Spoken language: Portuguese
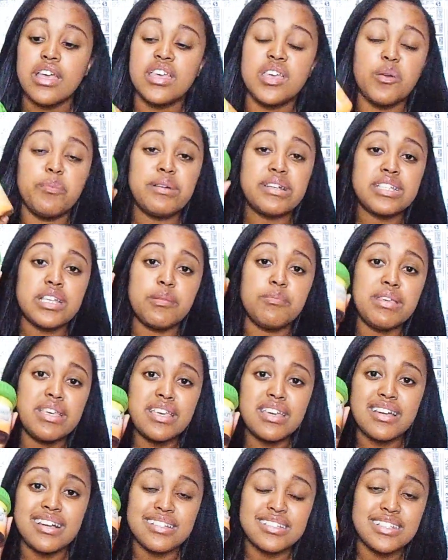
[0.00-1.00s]
E eu percebi
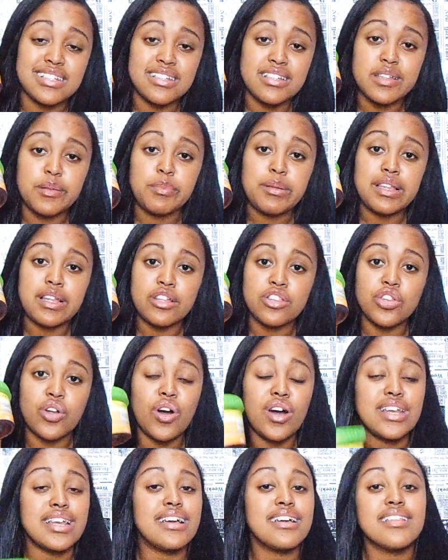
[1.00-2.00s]
que a cera
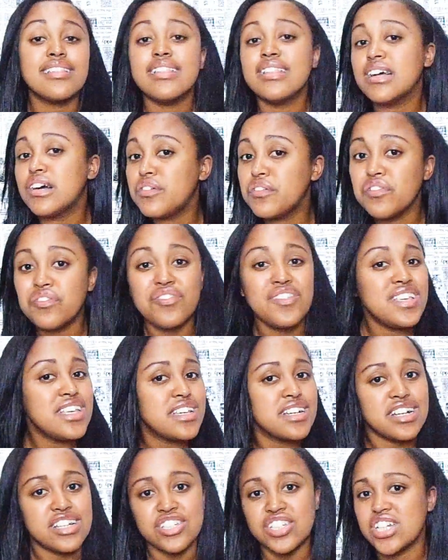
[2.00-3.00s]
depilatória não
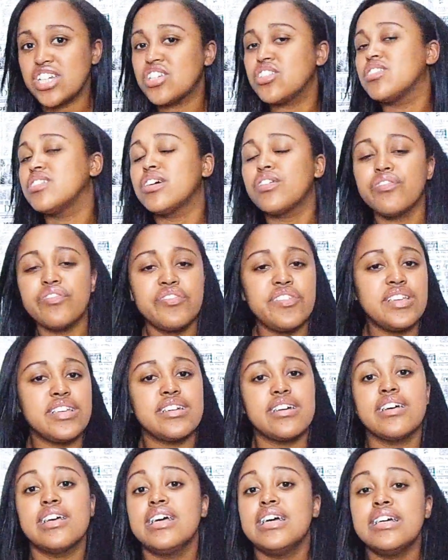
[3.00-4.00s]
fica, gente, não
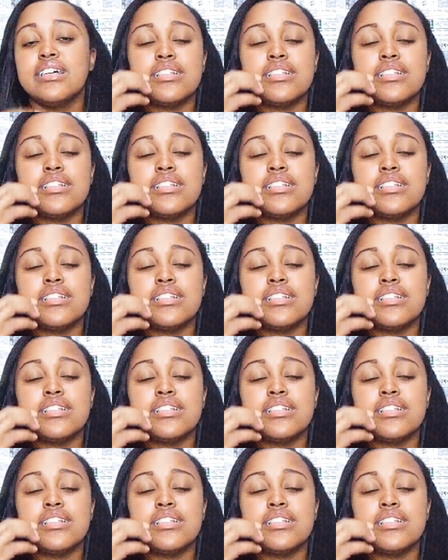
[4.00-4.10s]
fica.